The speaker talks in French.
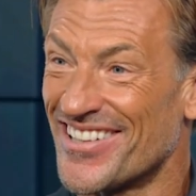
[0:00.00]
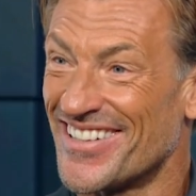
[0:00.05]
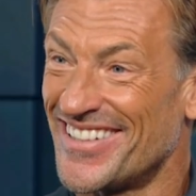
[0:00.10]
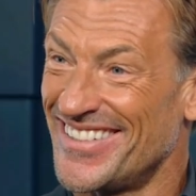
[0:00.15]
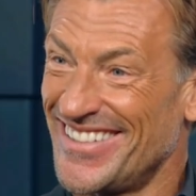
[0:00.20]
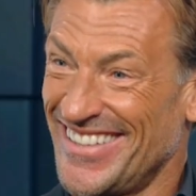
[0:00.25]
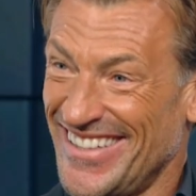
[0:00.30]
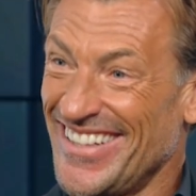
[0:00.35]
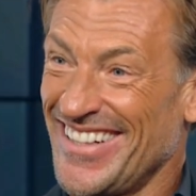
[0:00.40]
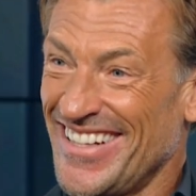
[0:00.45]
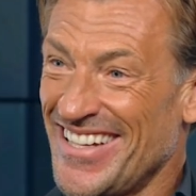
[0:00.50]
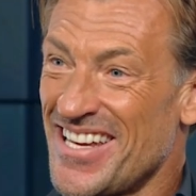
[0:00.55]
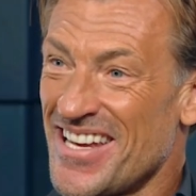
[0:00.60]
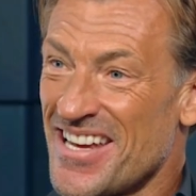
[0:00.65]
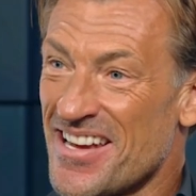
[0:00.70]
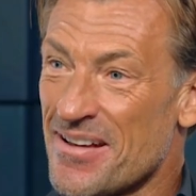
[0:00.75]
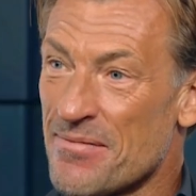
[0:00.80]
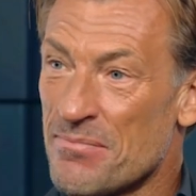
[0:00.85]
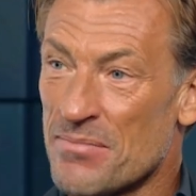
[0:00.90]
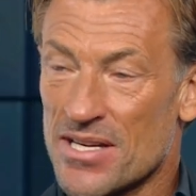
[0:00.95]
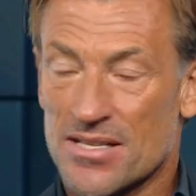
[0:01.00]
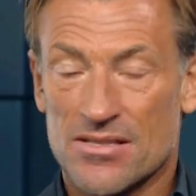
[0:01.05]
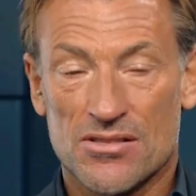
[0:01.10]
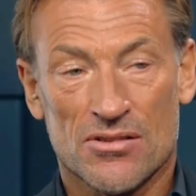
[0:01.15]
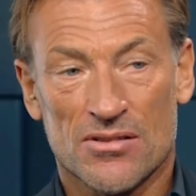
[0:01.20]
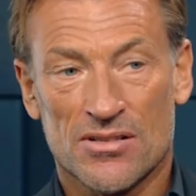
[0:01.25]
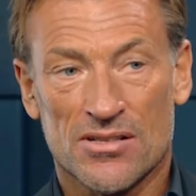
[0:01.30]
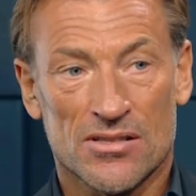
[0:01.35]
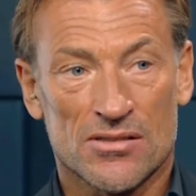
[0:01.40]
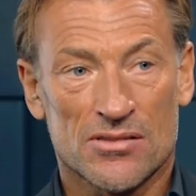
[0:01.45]
quoi. Parce
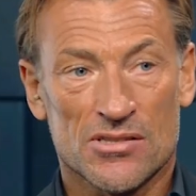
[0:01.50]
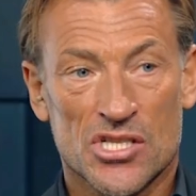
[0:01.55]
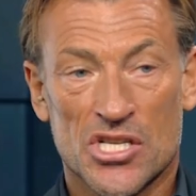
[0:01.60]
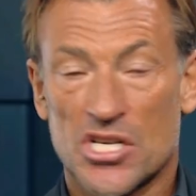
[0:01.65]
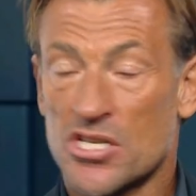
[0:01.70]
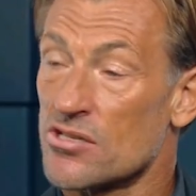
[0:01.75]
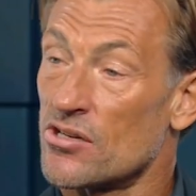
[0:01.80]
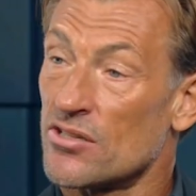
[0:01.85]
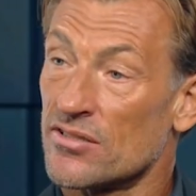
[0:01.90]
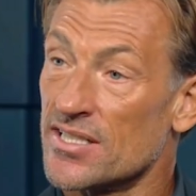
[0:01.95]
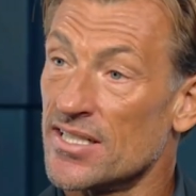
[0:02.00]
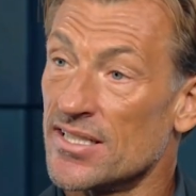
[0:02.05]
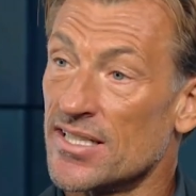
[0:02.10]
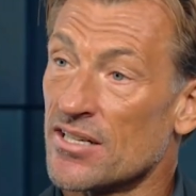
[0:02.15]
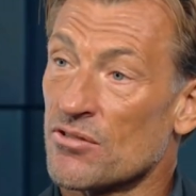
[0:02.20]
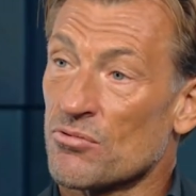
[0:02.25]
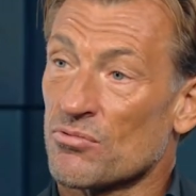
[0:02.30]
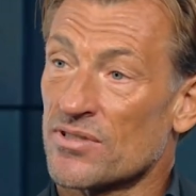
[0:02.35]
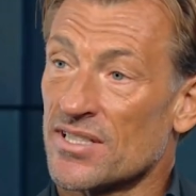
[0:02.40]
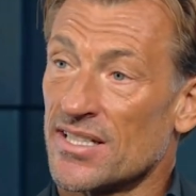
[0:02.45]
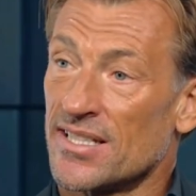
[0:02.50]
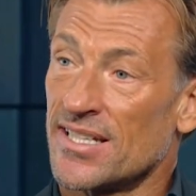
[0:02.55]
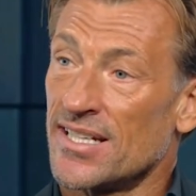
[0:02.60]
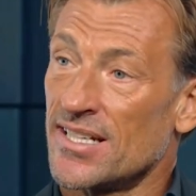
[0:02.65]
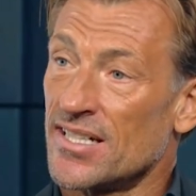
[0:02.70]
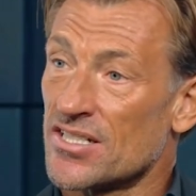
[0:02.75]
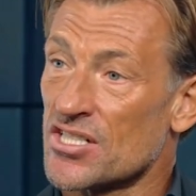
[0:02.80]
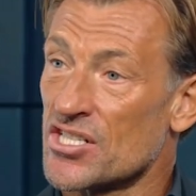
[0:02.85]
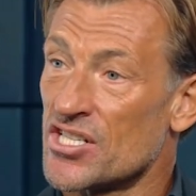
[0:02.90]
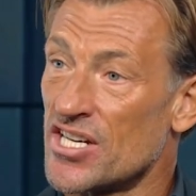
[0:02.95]
que quand j'ai sorti des containers,